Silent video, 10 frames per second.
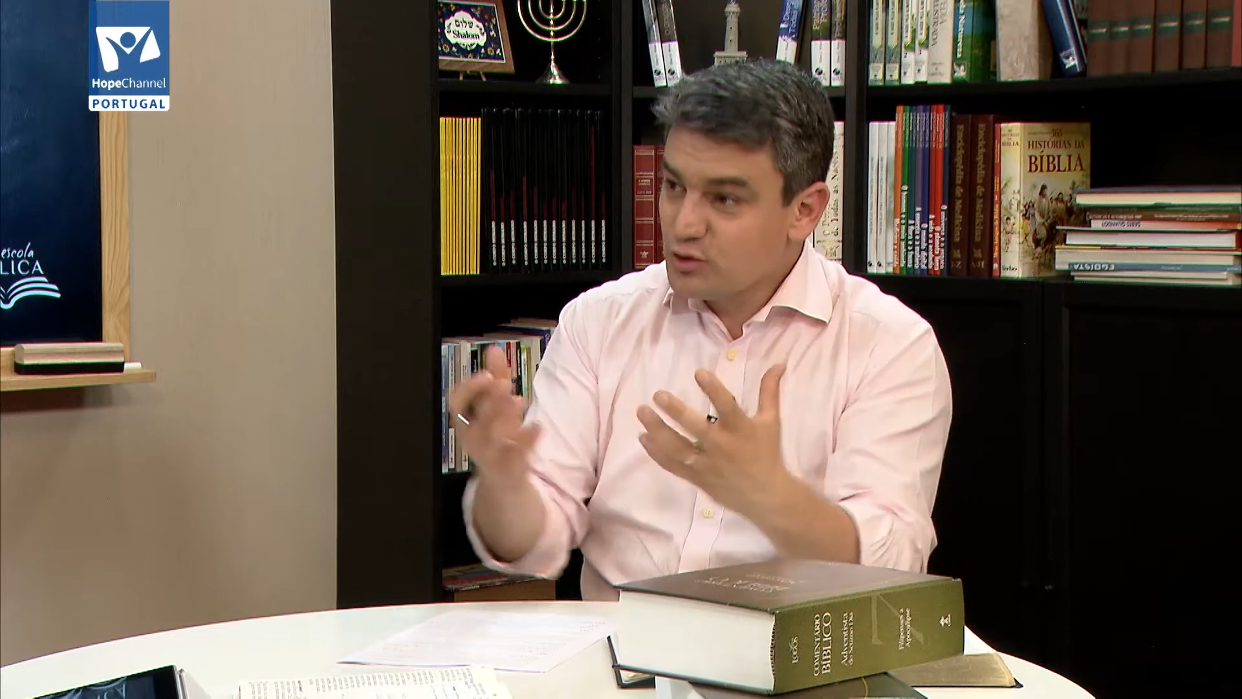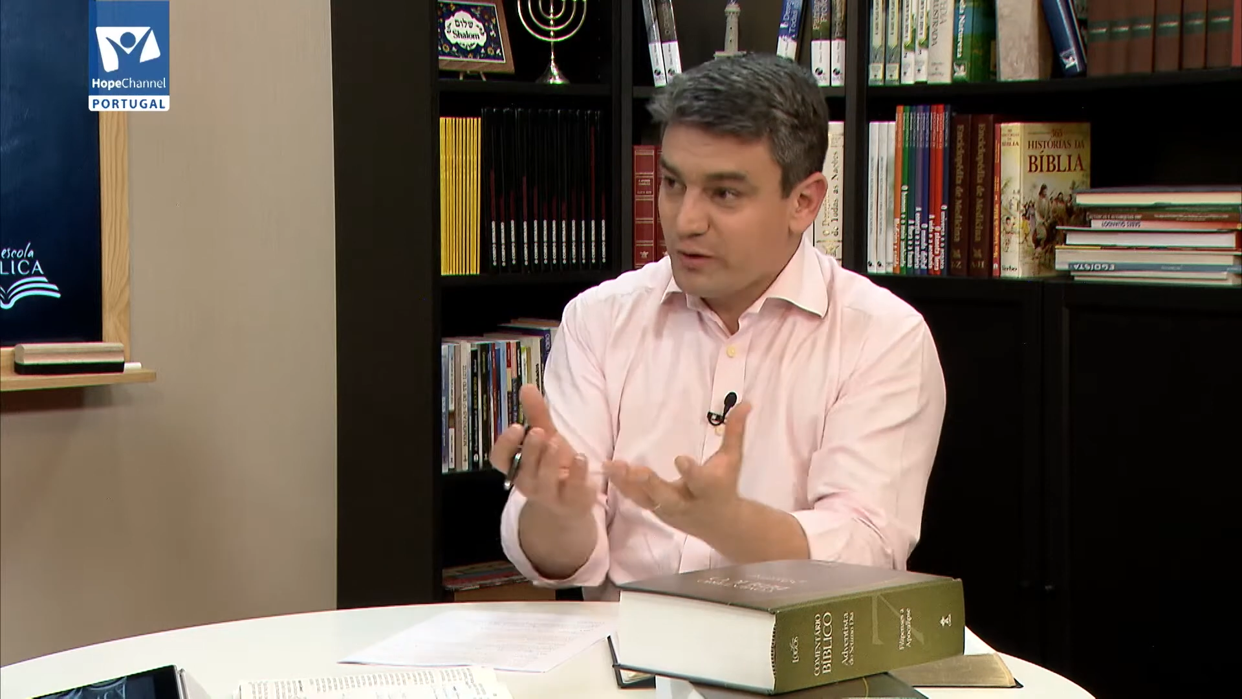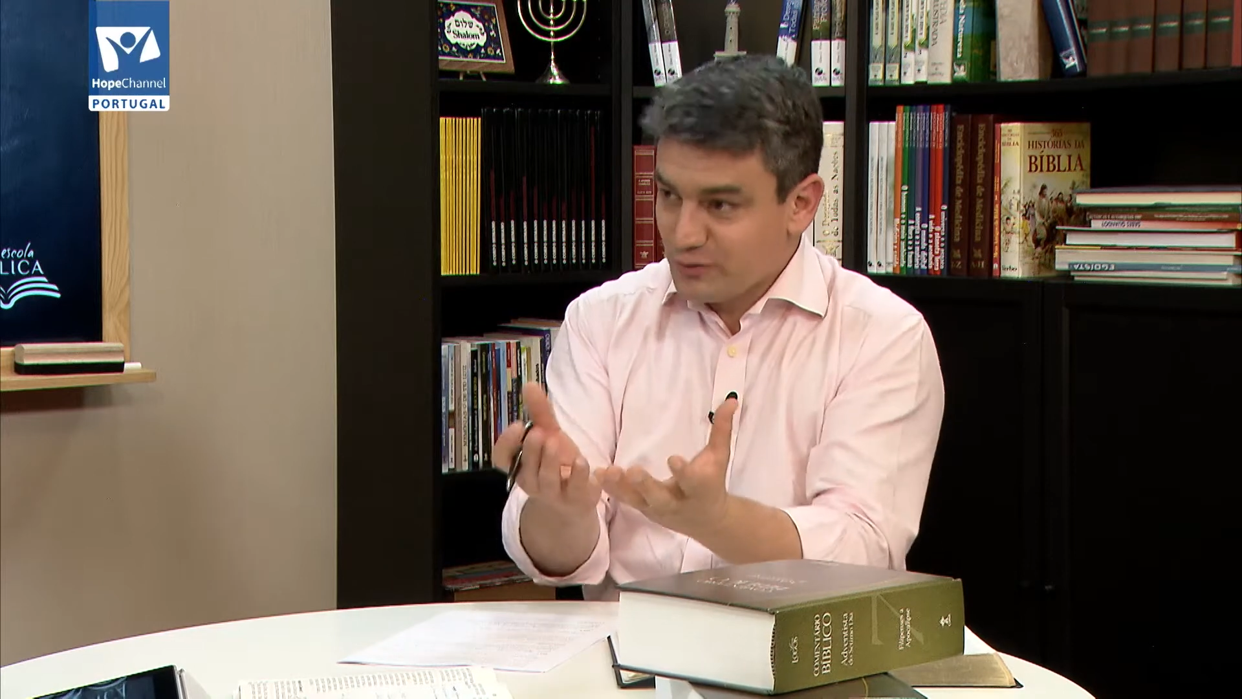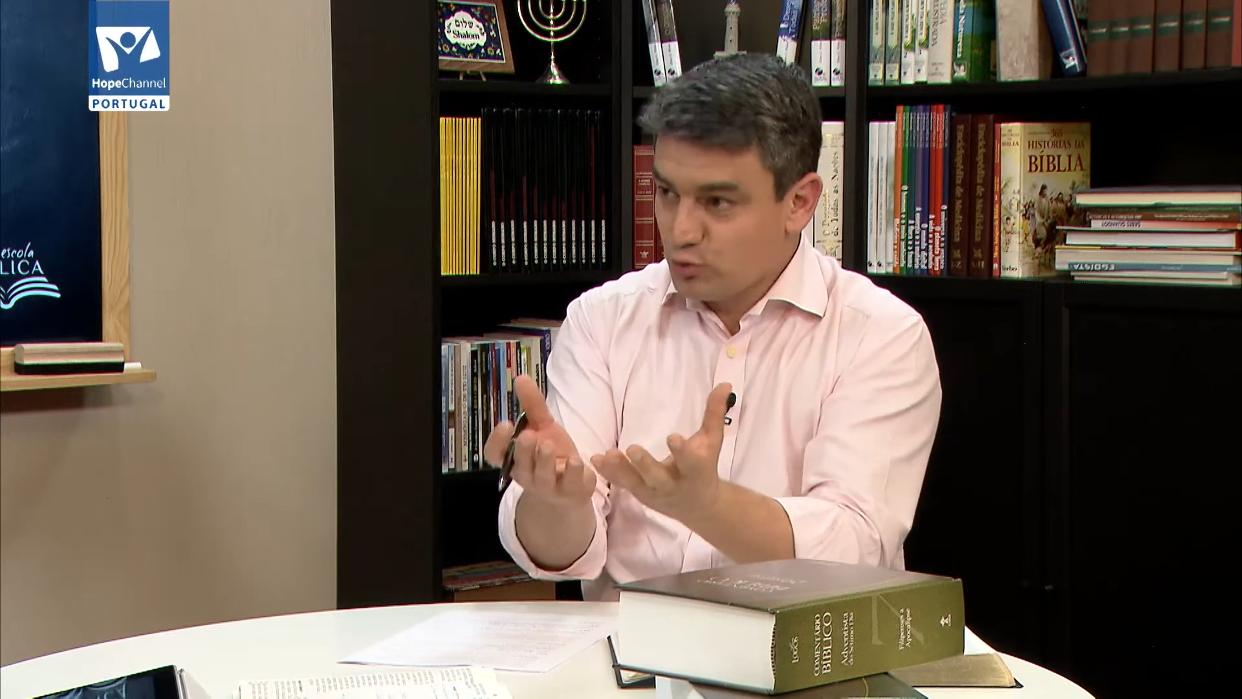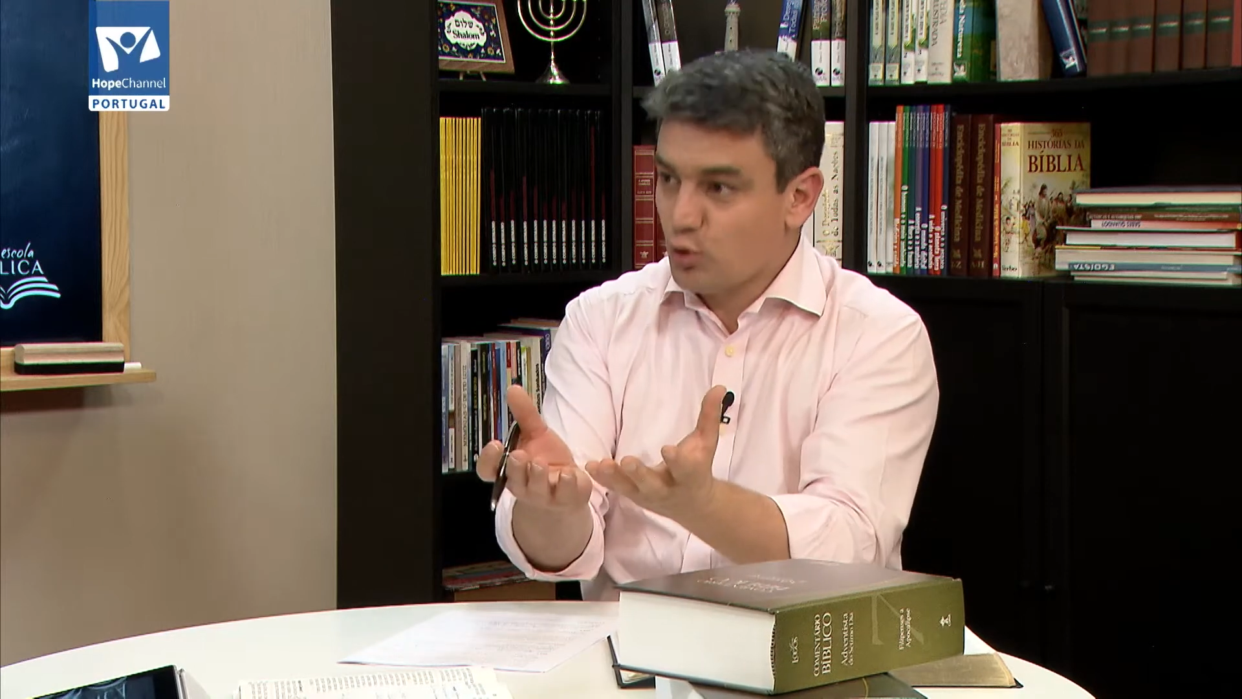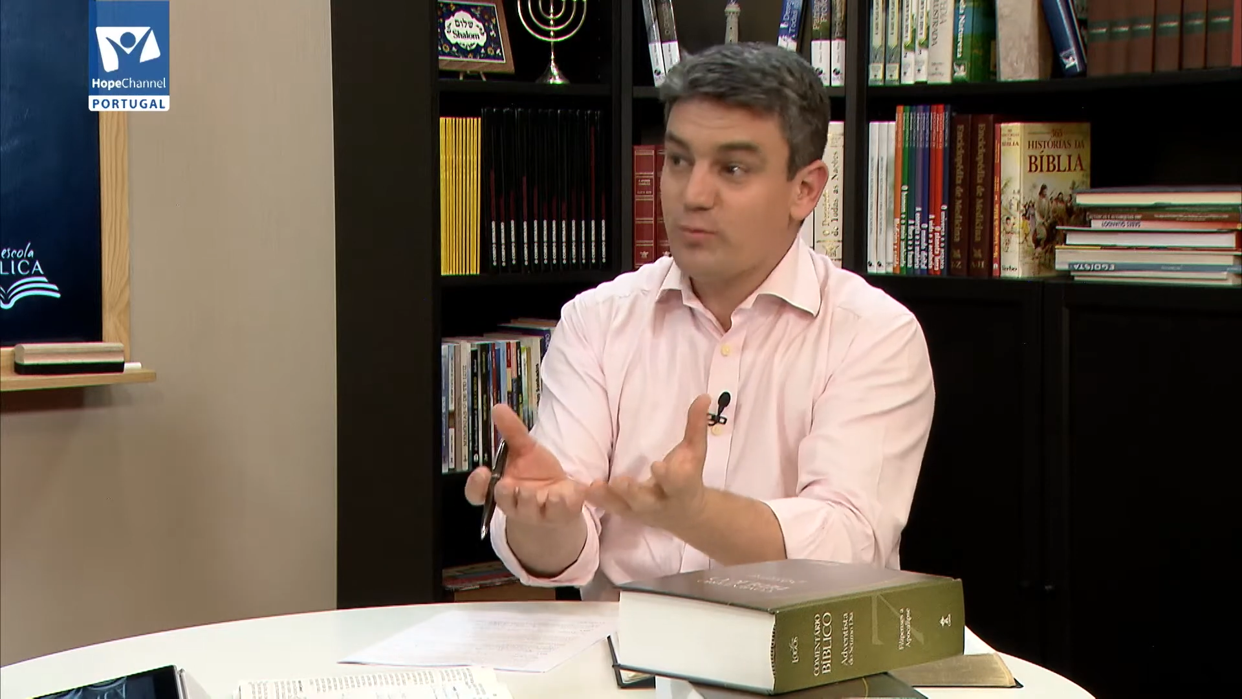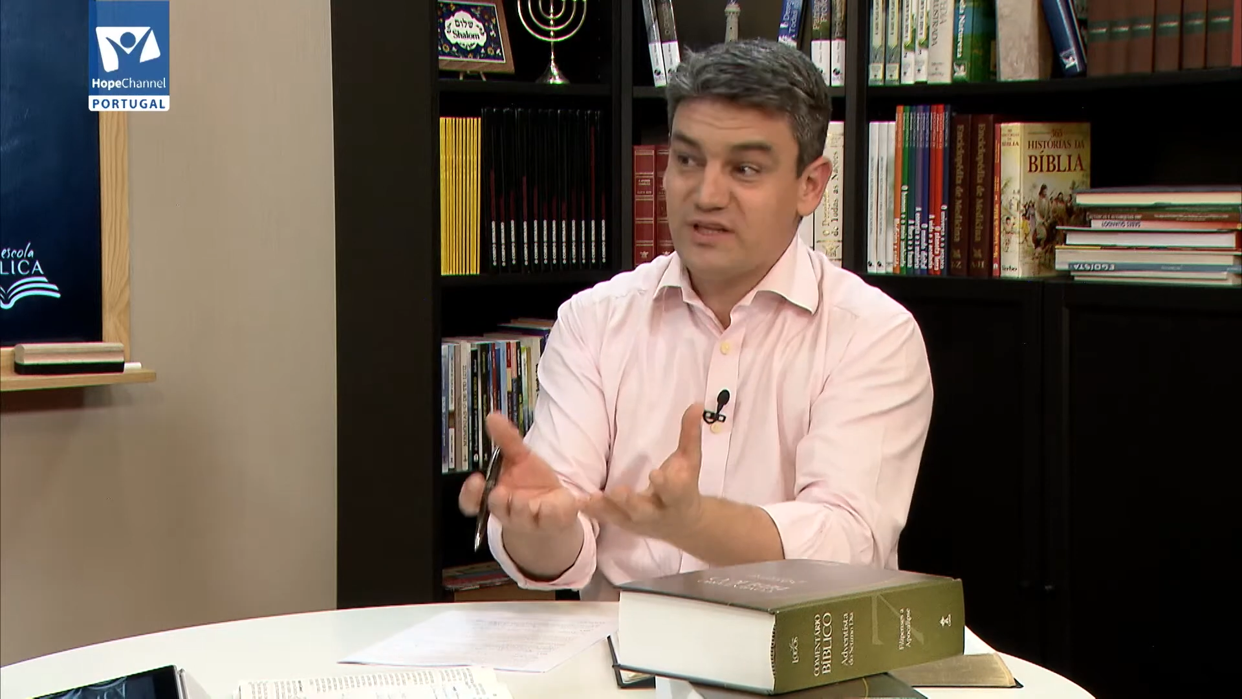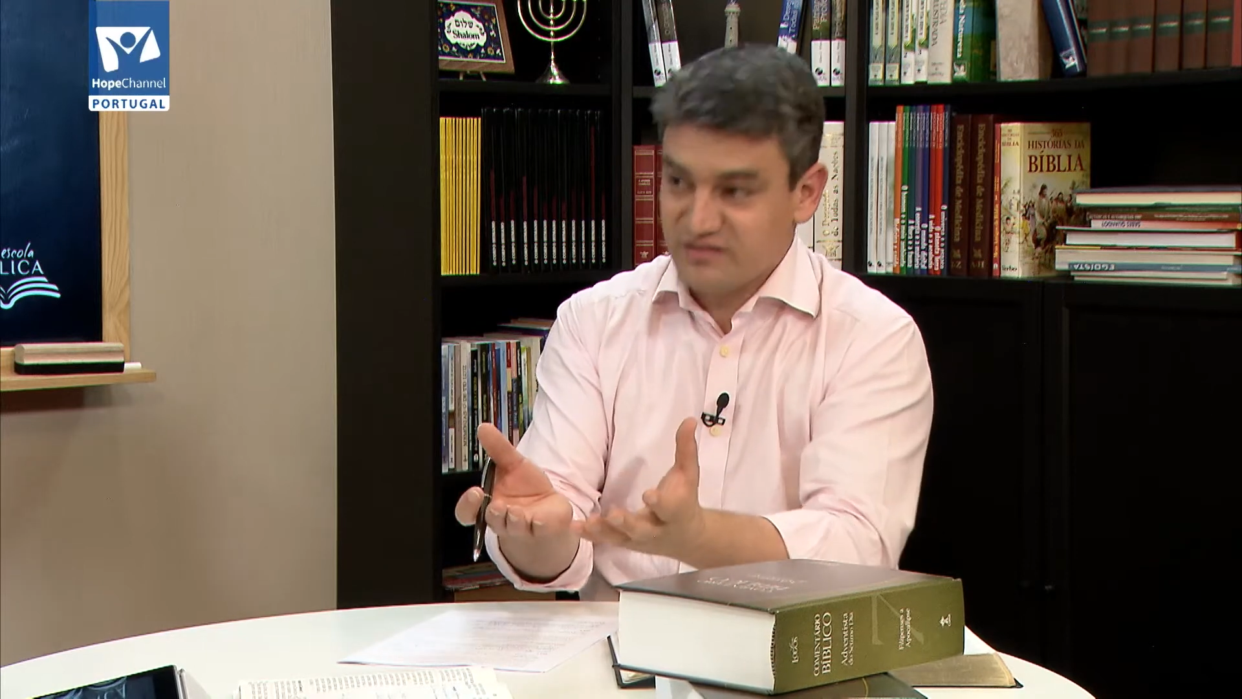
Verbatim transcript: quanto o nome